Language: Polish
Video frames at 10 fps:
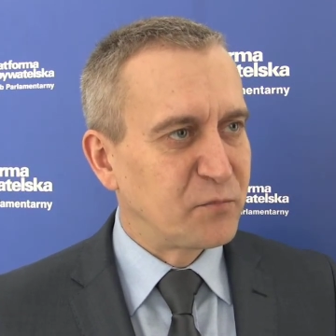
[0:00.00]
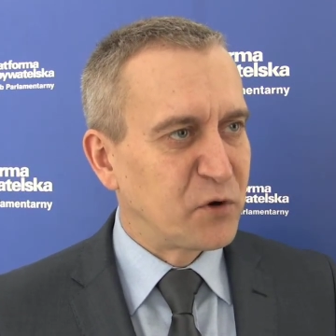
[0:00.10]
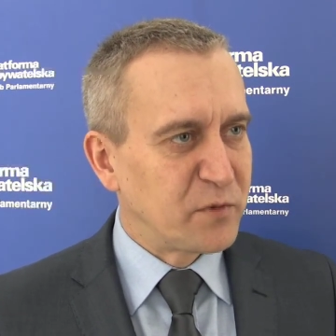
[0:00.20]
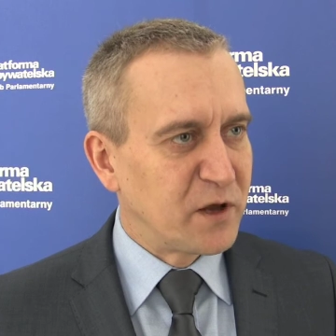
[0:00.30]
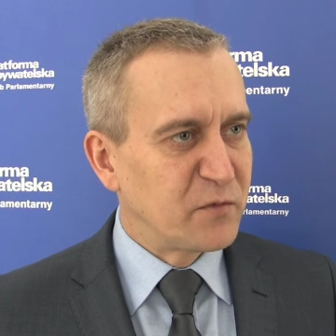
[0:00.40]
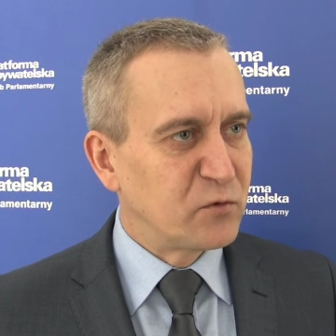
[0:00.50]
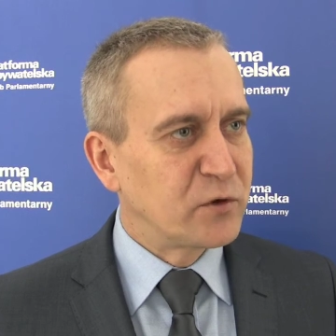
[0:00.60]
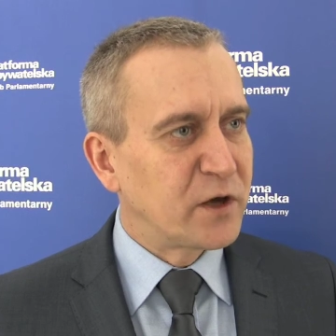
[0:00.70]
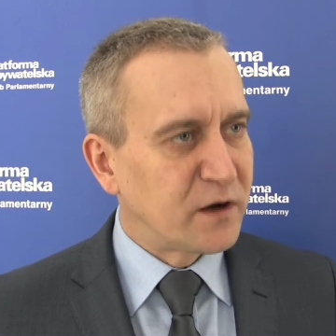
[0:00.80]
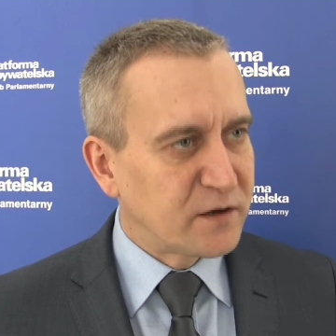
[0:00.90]
problemy,
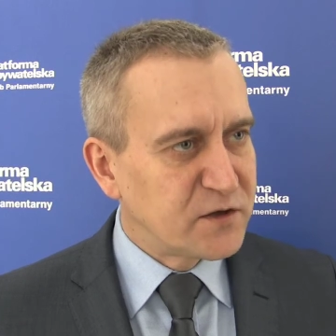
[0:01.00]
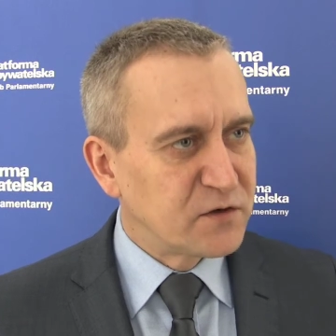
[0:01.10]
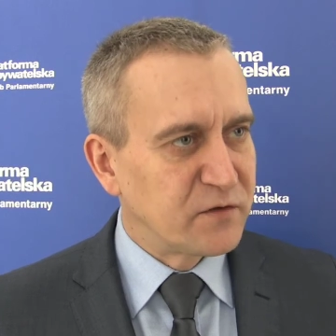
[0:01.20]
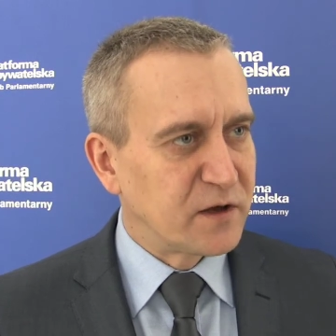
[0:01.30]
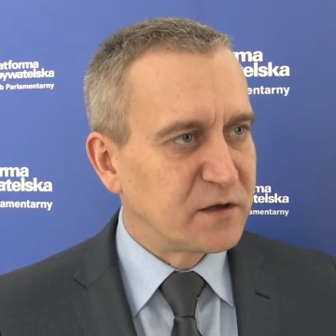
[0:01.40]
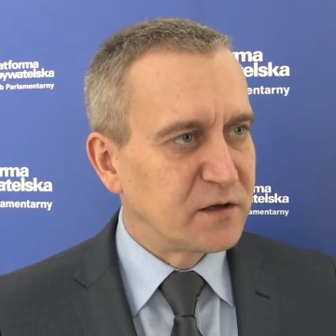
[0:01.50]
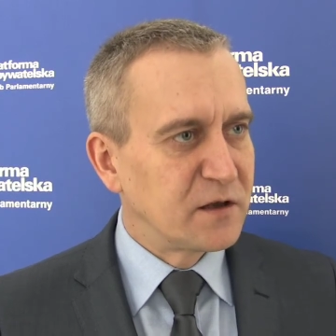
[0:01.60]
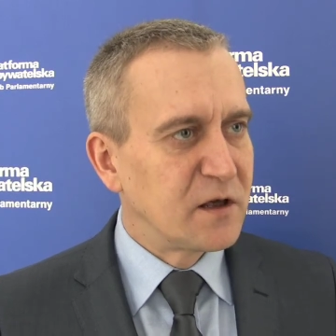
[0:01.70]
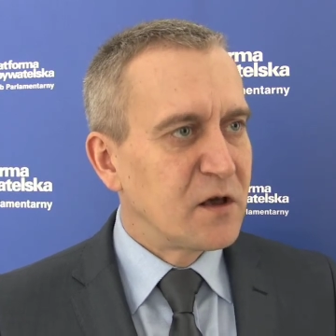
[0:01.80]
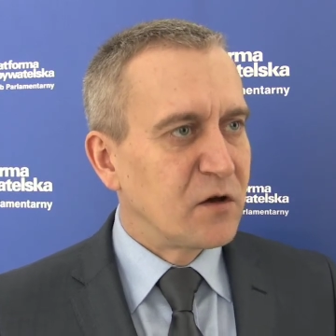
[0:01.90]
uhierarchizowane.
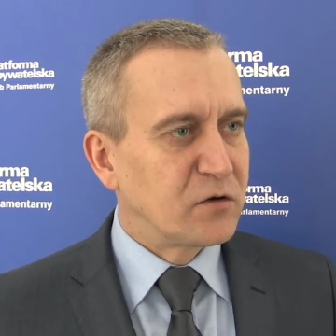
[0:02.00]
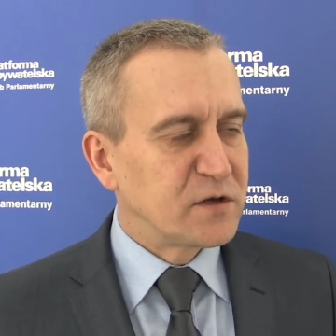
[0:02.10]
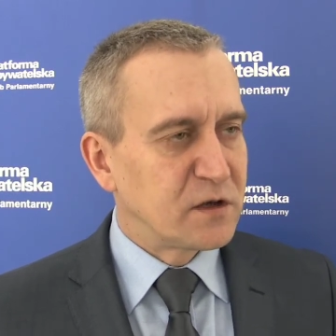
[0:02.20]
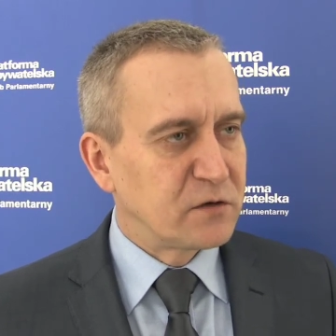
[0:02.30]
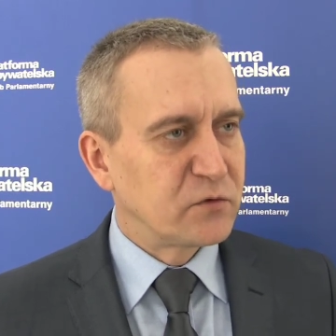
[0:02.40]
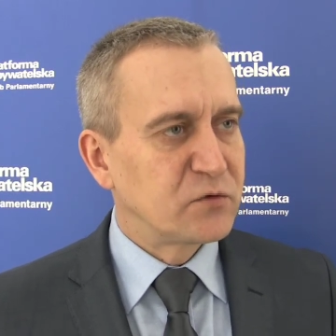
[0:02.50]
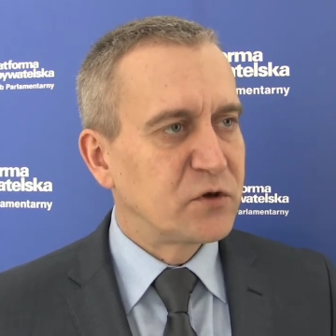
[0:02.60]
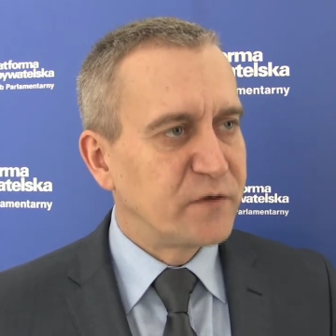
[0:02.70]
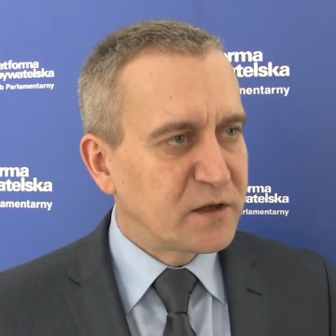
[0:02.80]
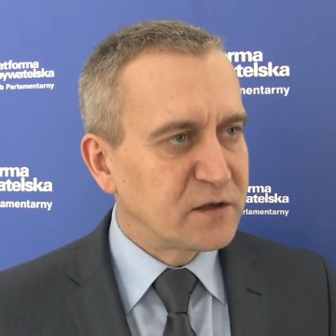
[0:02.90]
One stanowią
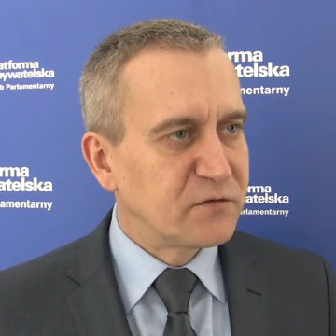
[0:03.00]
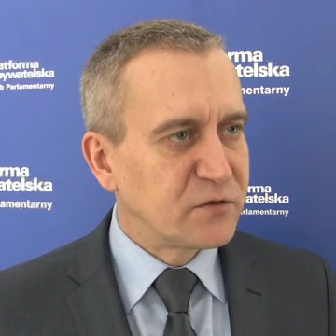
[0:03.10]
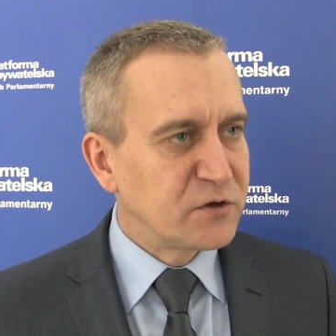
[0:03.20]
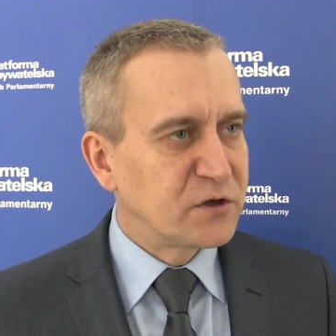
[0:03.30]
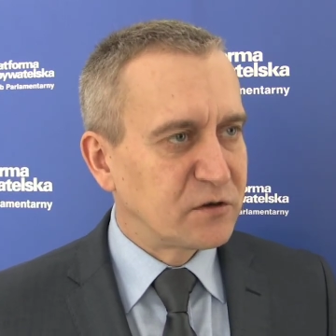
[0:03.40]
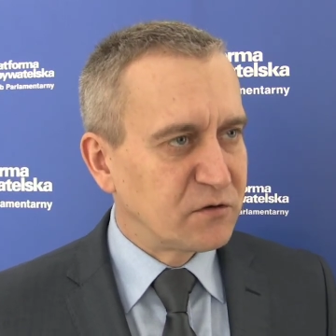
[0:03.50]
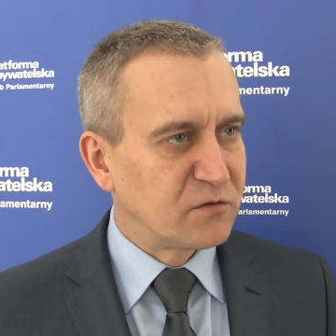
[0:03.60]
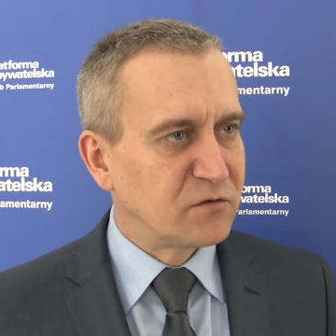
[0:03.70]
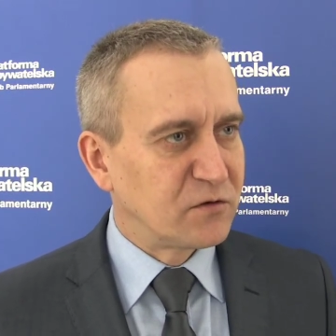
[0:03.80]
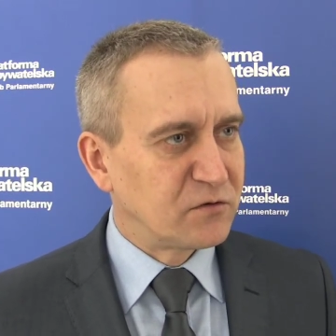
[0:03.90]
świetne wyjście
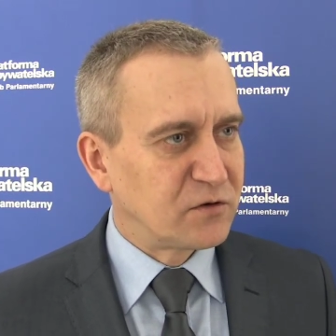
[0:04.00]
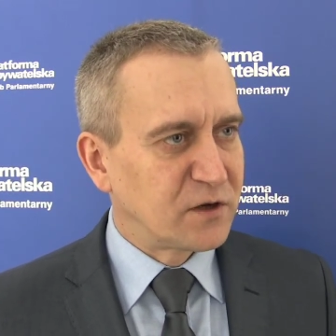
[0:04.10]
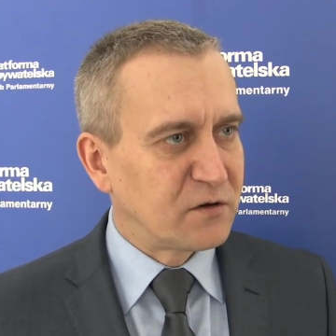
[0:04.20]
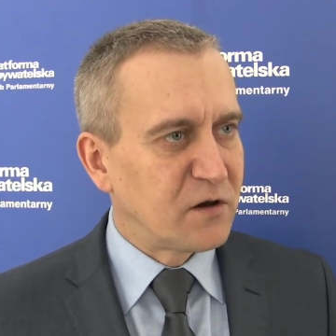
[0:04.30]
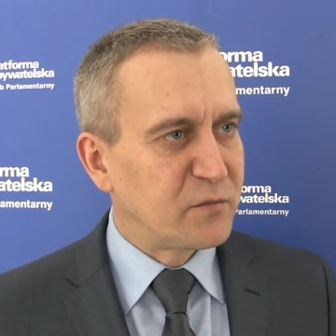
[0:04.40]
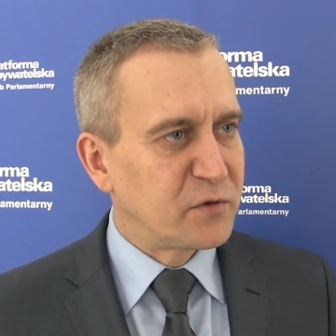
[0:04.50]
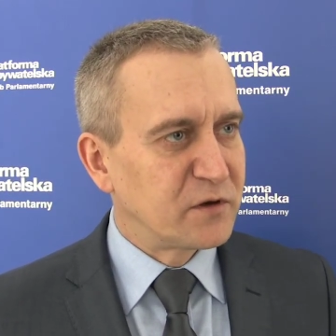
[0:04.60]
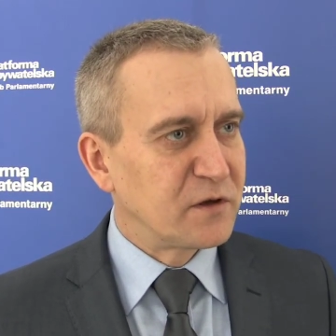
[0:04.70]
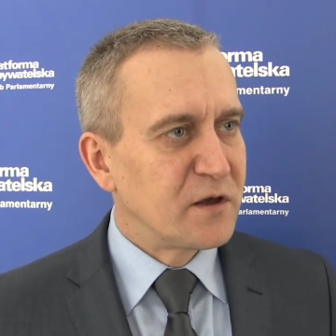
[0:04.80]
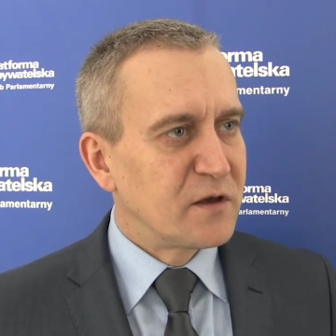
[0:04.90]
do, do, do tego, aby